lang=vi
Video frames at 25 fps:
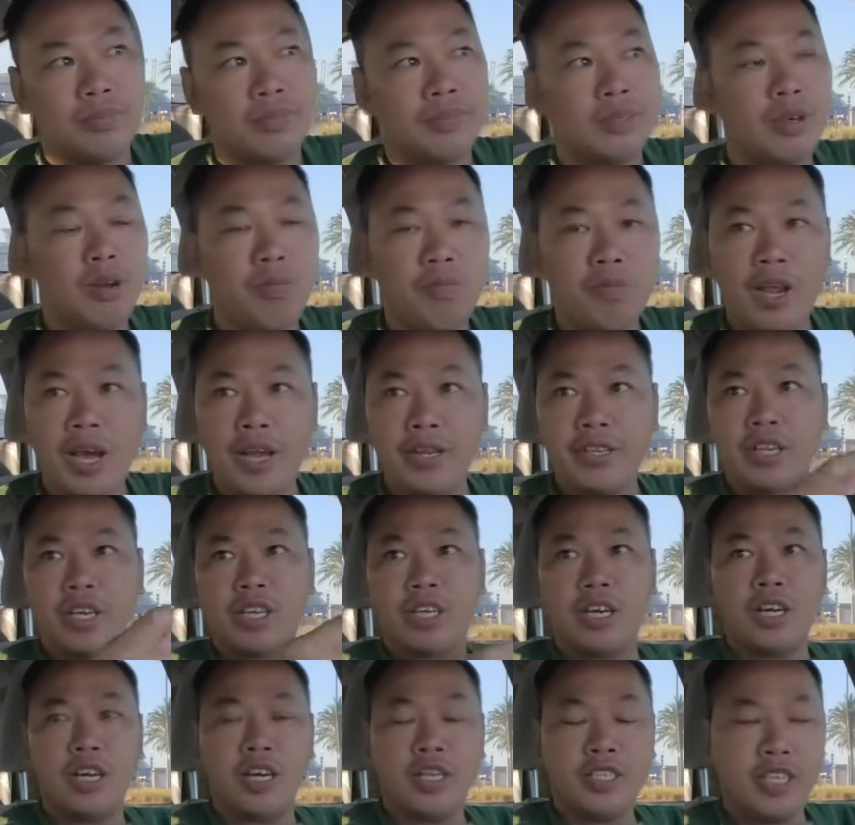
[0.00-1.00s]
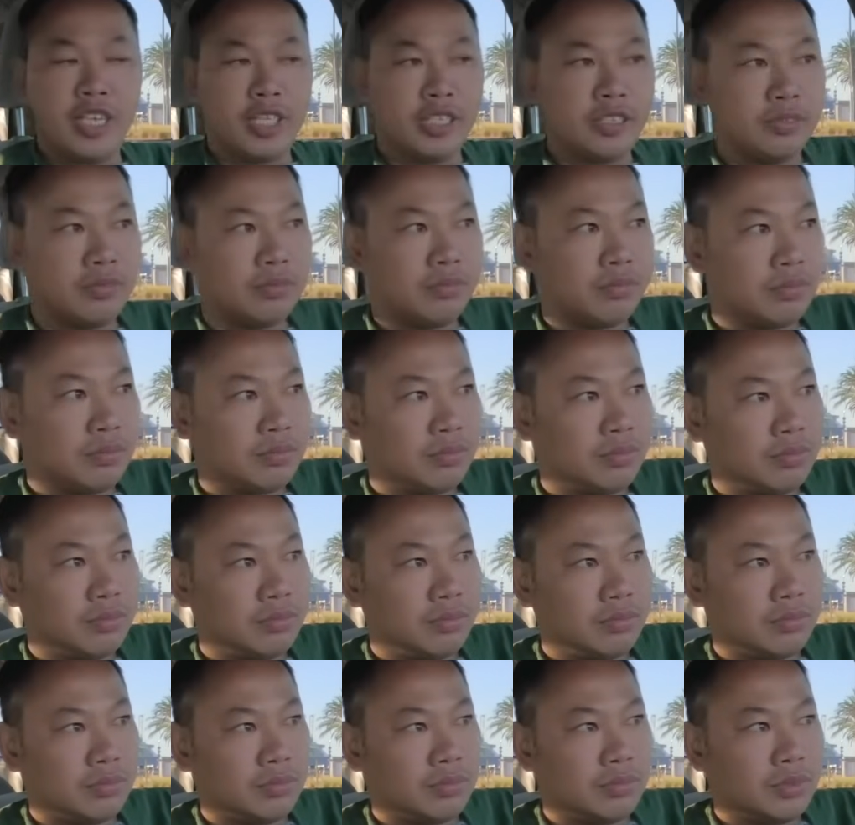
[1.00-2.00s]
lúc đó anh nhật cường nó nhìn
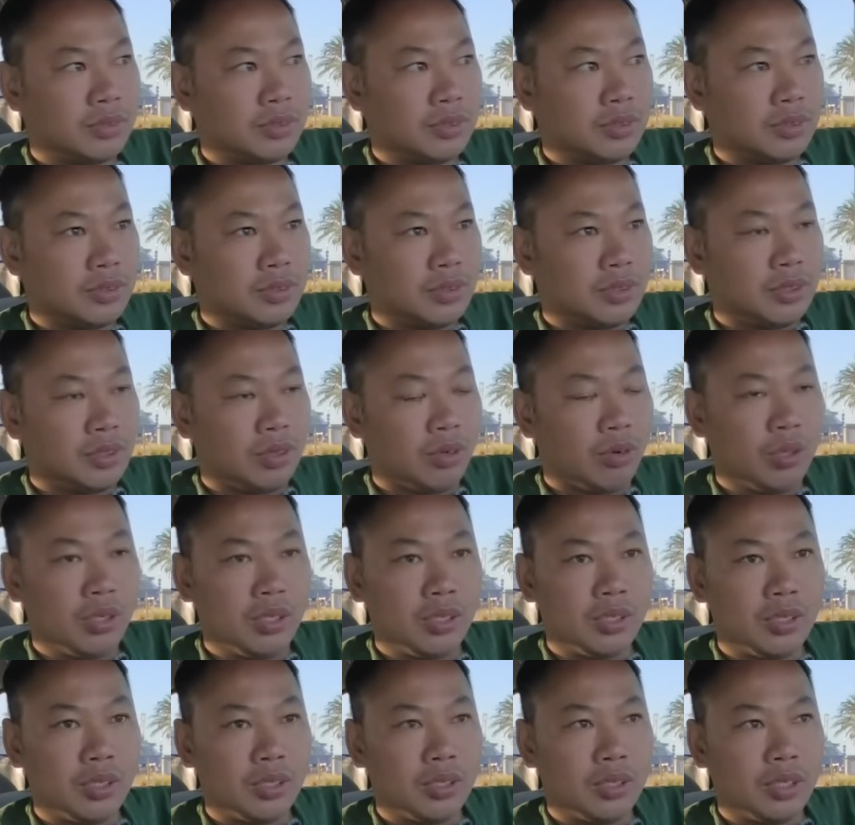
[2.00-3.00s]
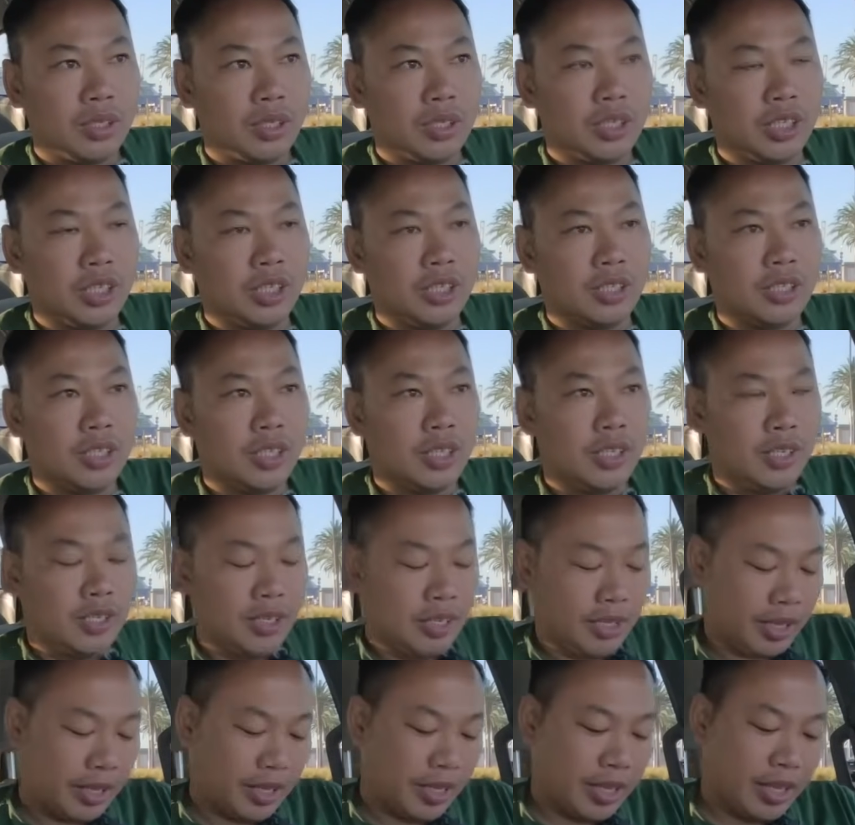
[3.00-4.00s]
ủa anh cường
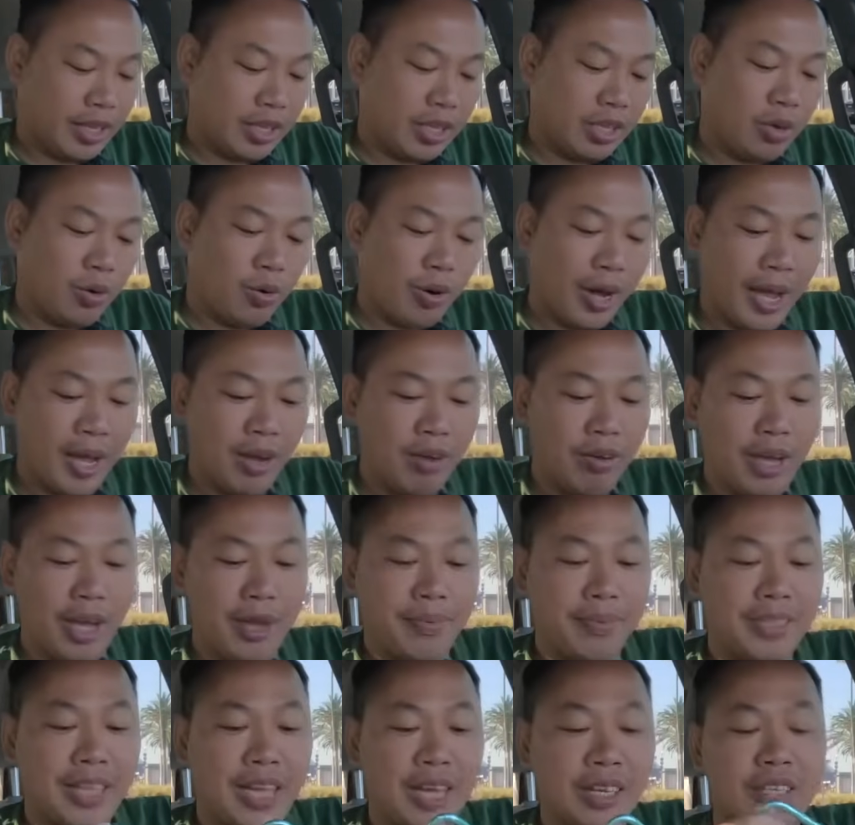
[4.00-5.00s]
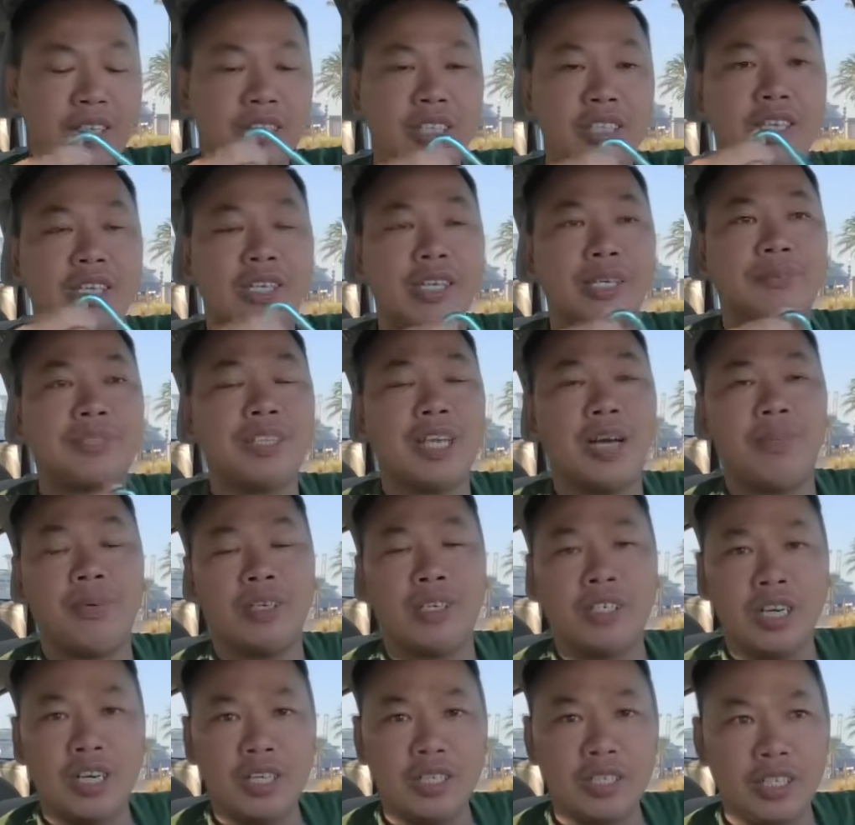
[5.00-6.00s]
cái chìa khóa của em chắc như vậy làm sao mà
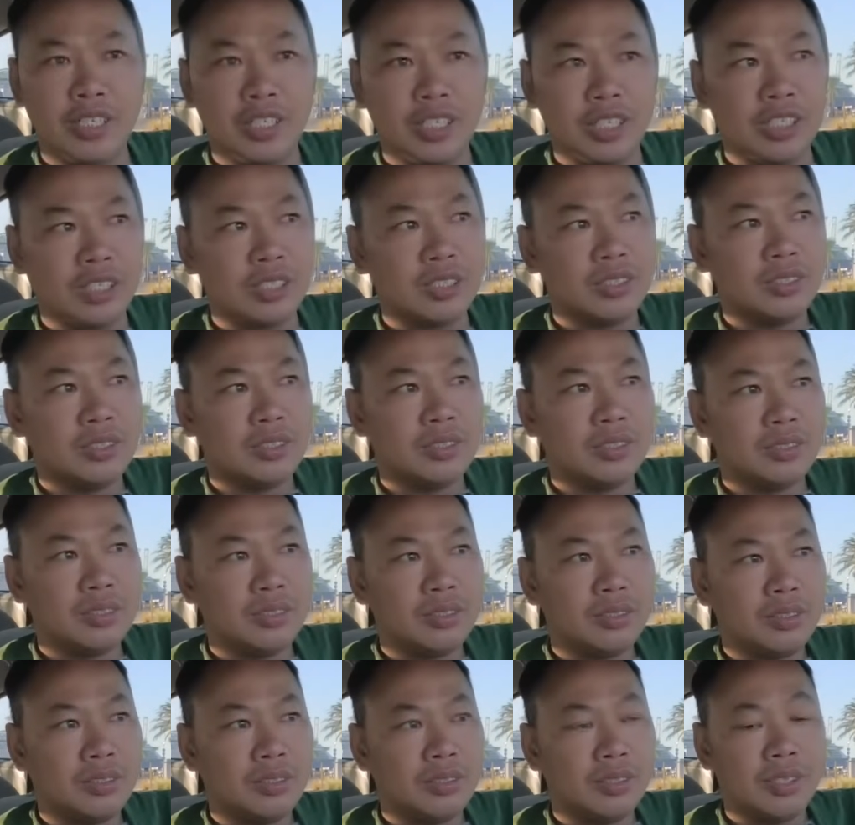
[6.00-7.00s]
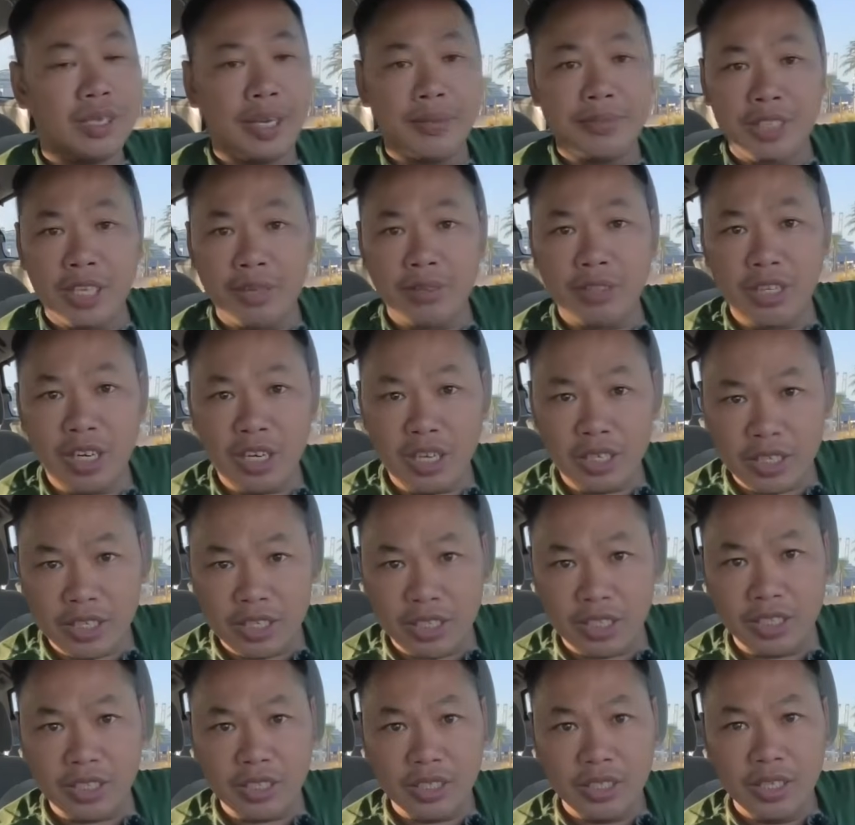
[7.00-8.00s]
nó rớt ra được làm sao nó rớt ra
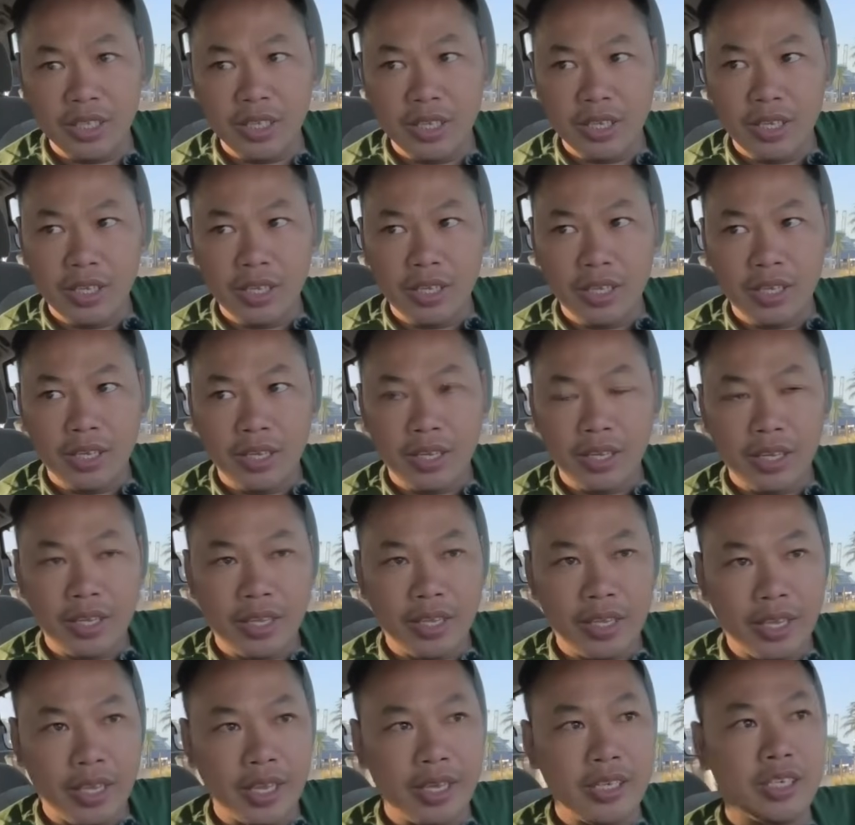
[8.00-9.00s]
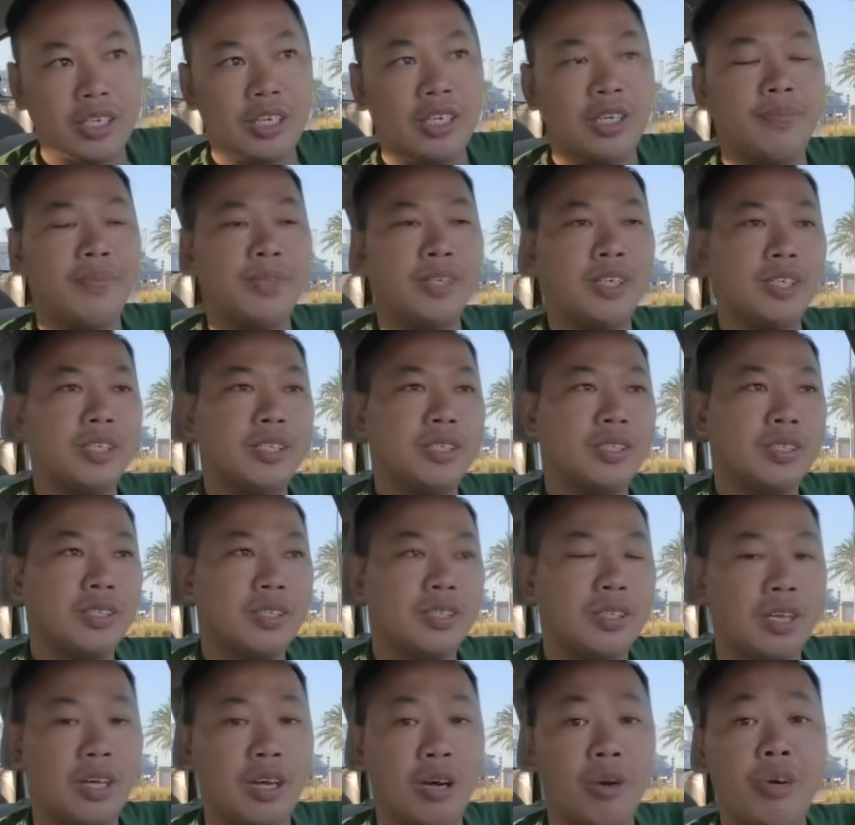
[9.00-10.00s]
được cái anh cường mới nói
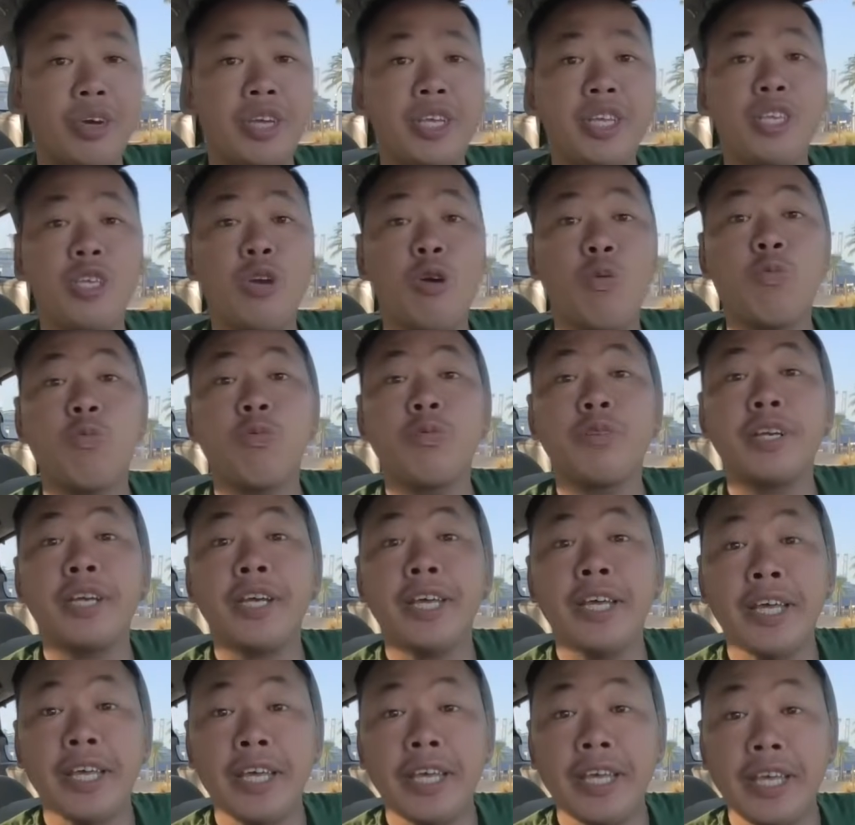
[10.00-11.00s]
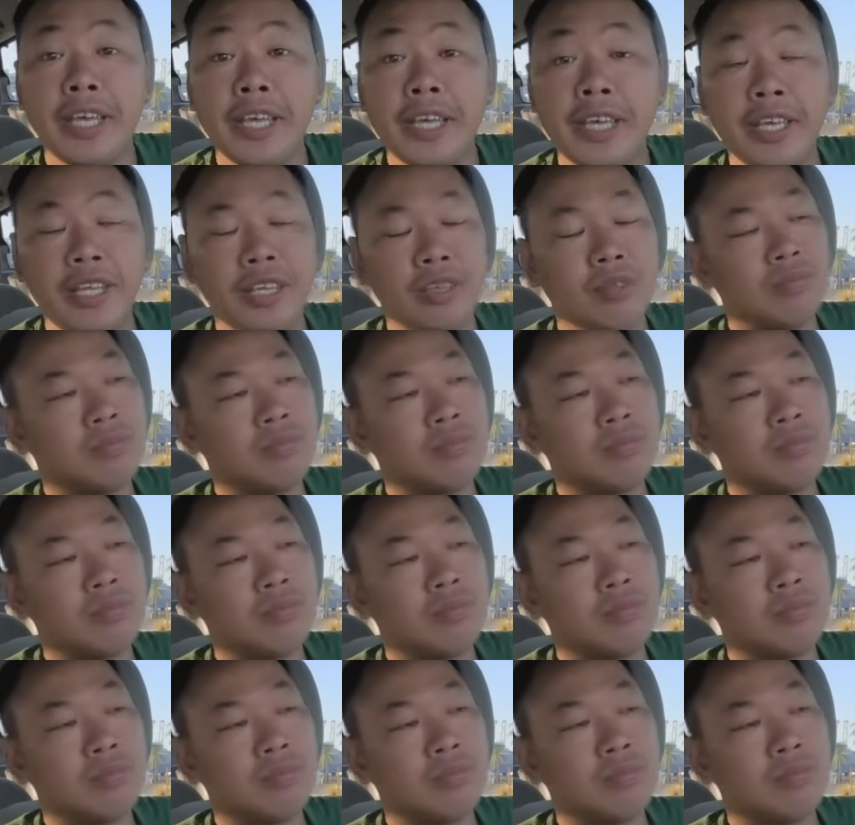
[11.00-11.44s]
hỏi nhung đi